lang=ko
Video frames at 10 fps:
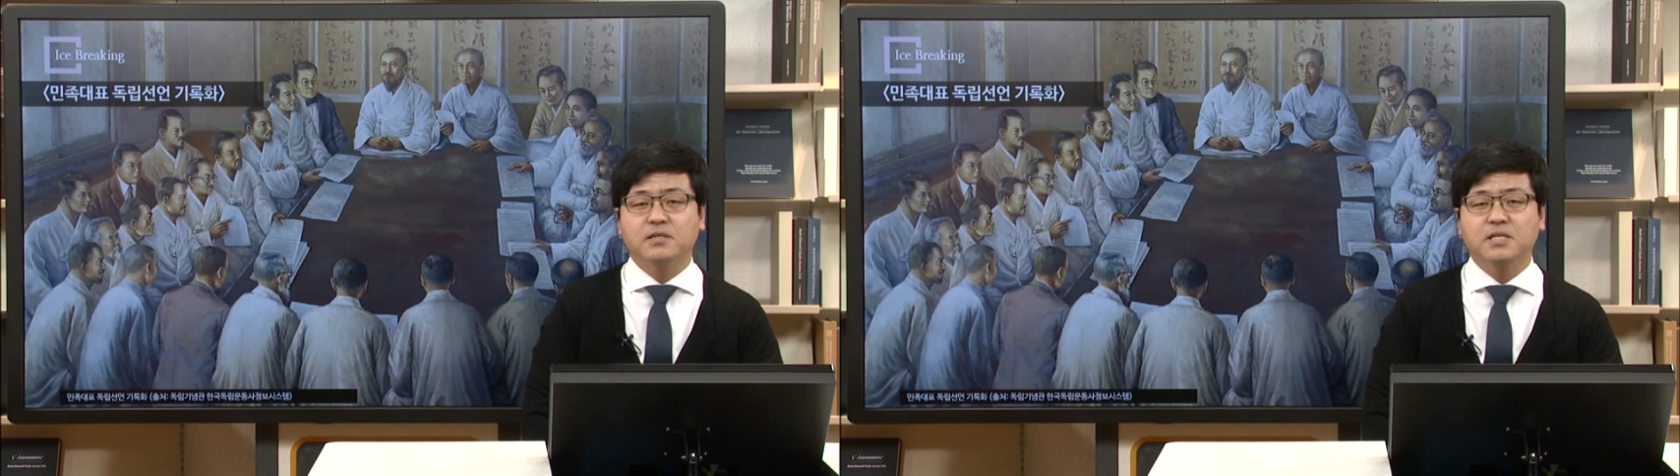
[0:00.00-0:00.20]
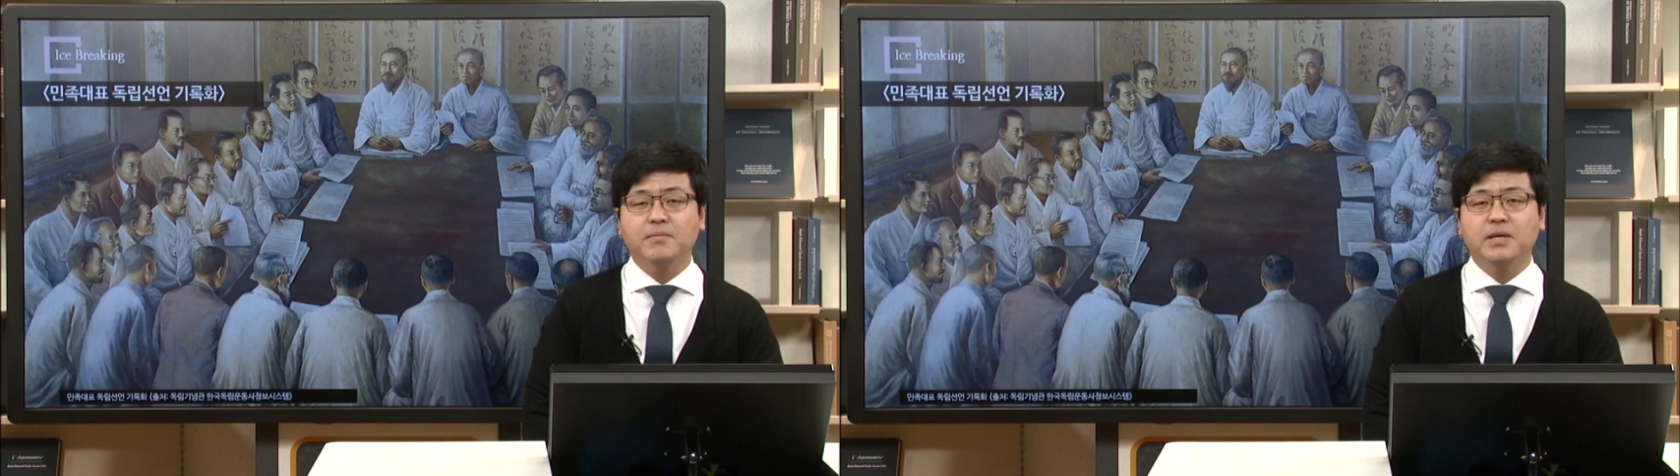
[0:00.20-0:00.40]

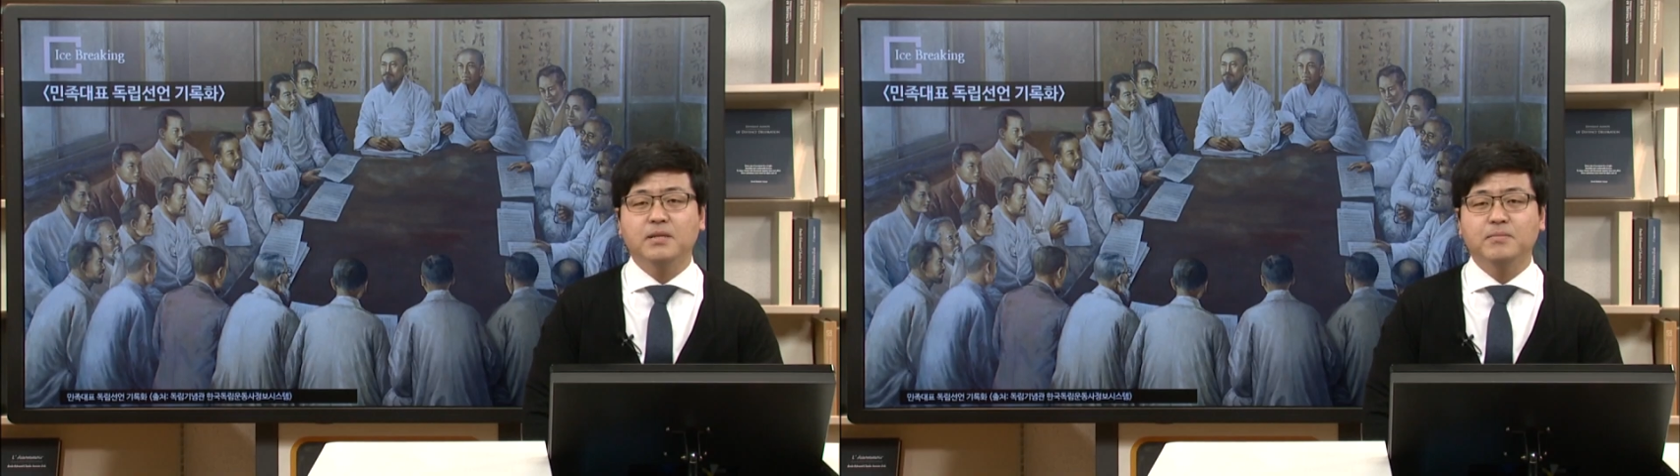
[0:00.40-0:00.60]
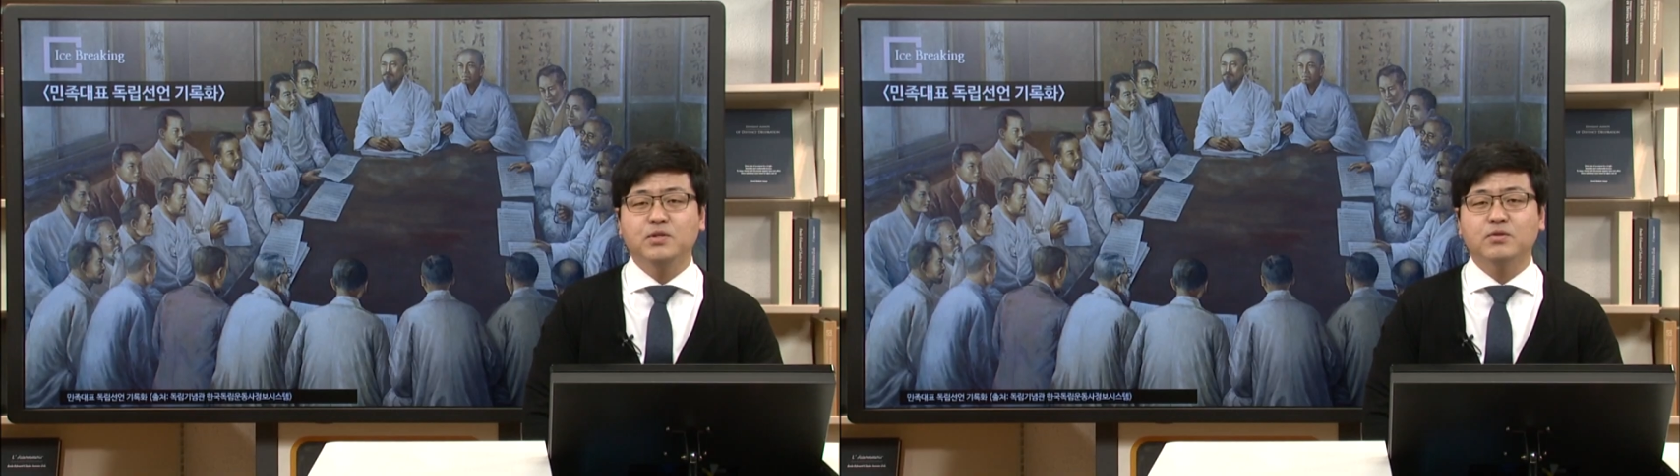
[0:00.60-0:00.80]
그림에
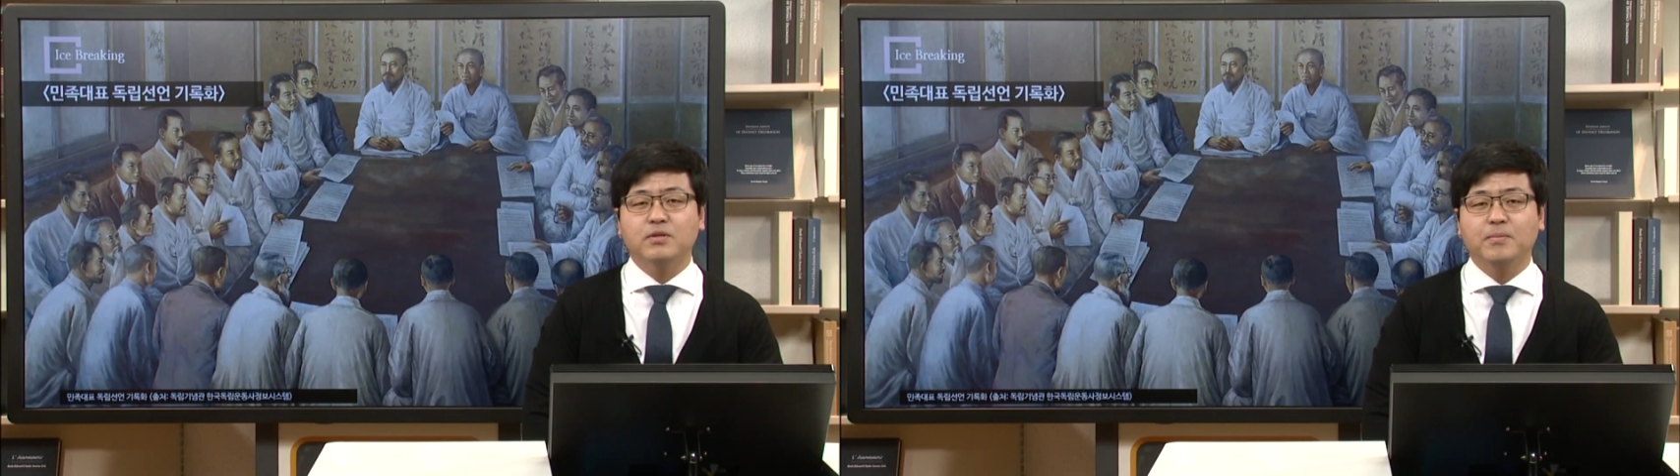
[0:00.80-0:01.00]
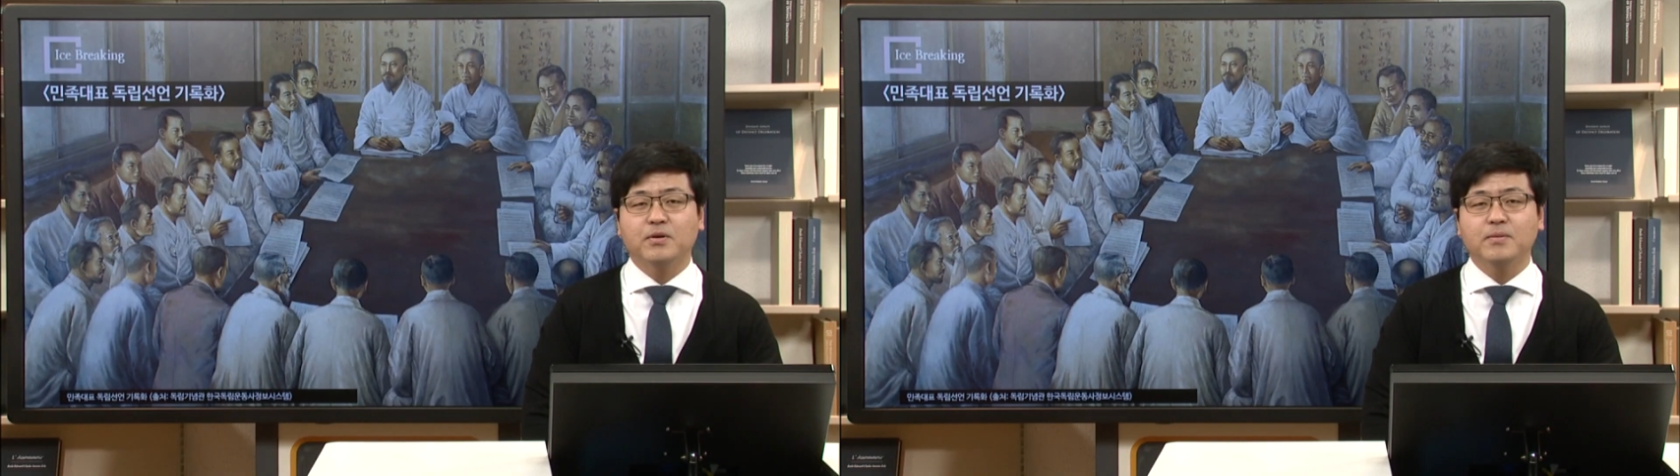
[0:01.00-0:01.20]
있는 민족
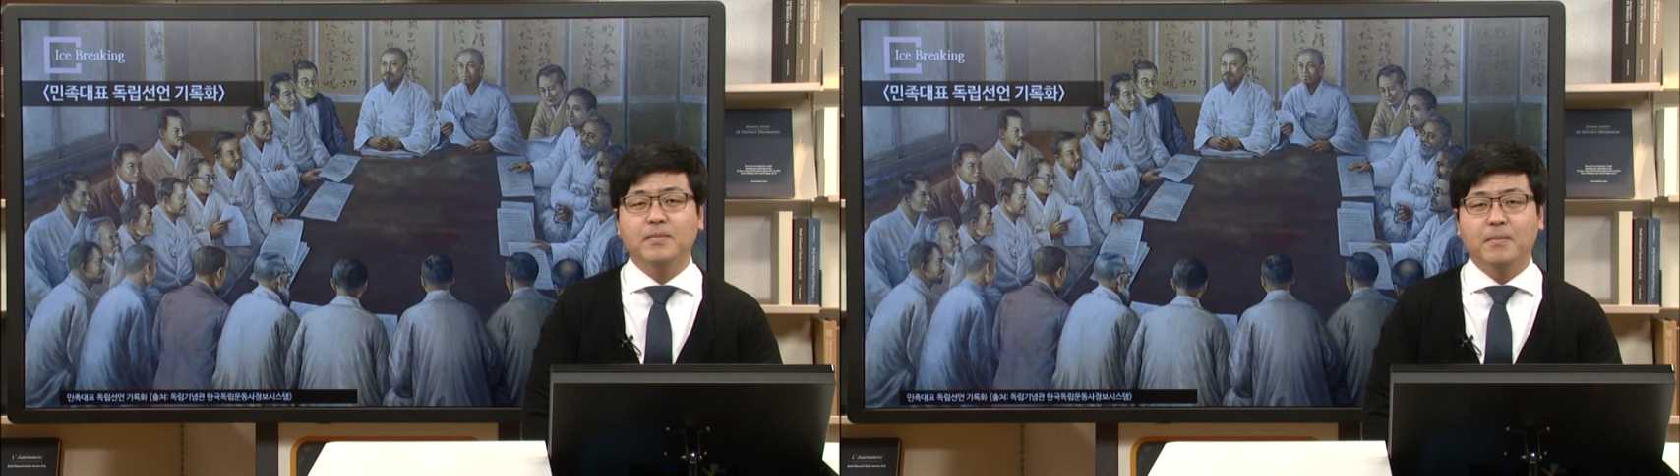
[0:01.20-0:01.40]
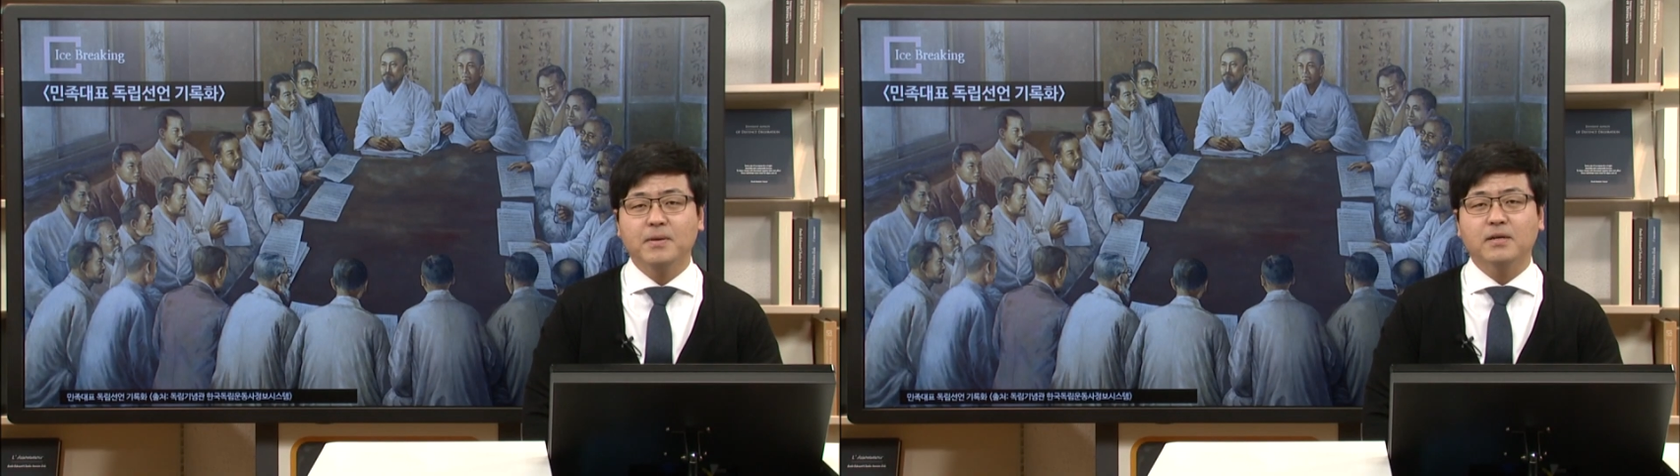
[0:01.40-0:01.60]
대표는
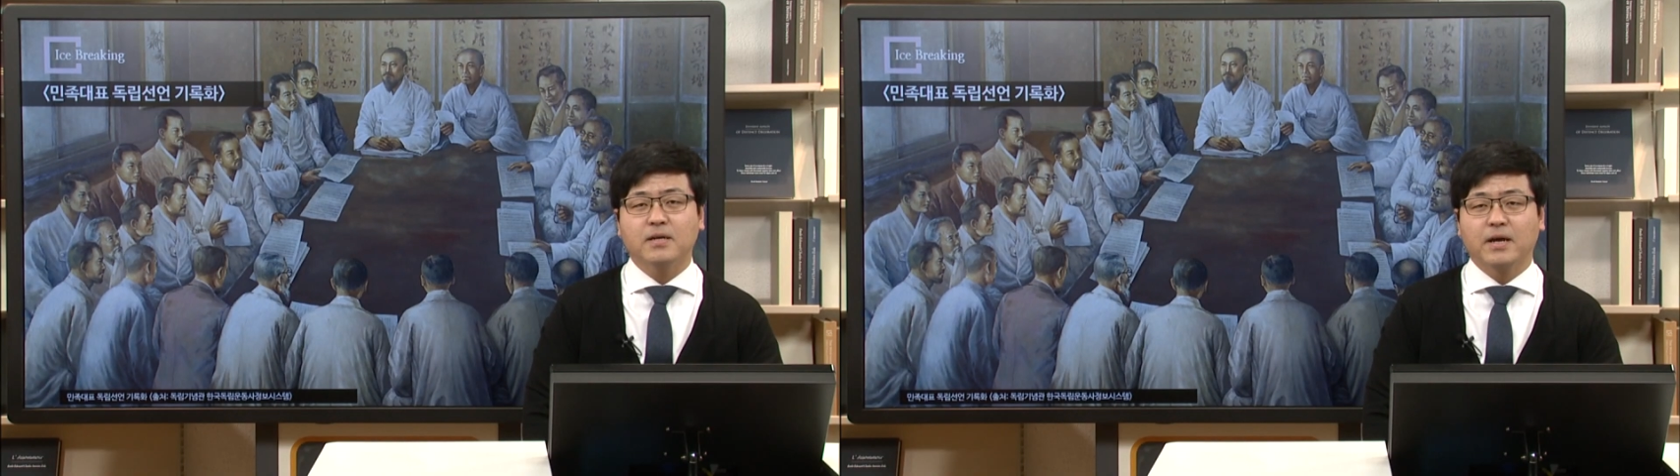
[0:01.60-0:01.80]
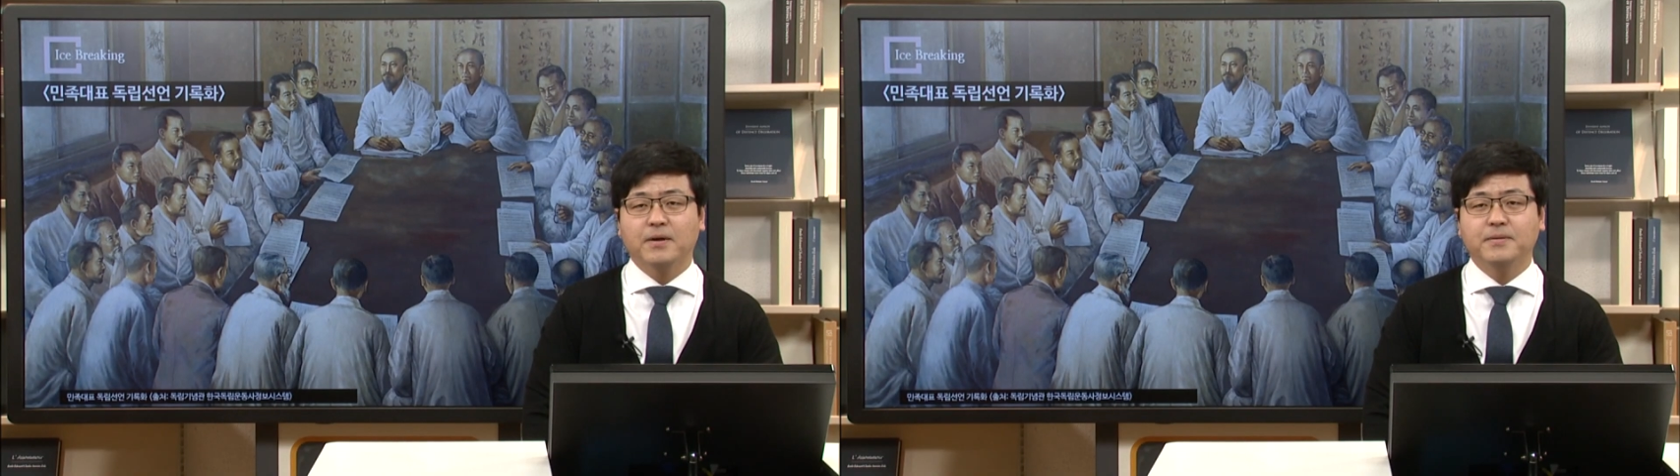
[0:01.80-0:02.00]
몇
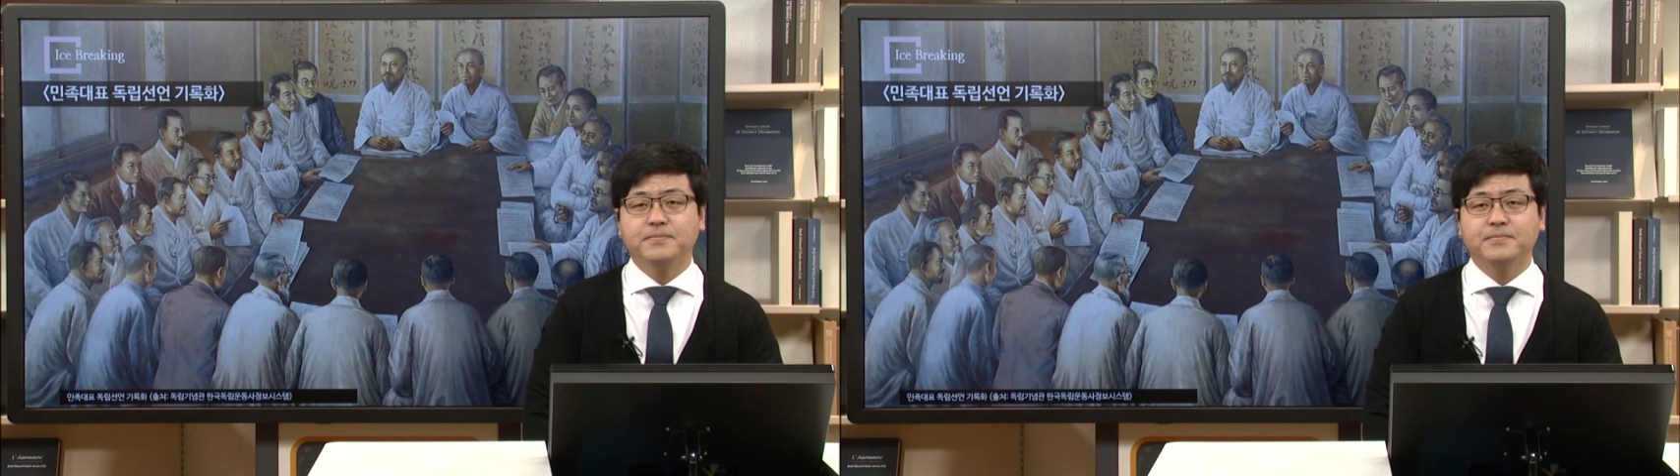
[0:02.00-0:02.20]
명일까요?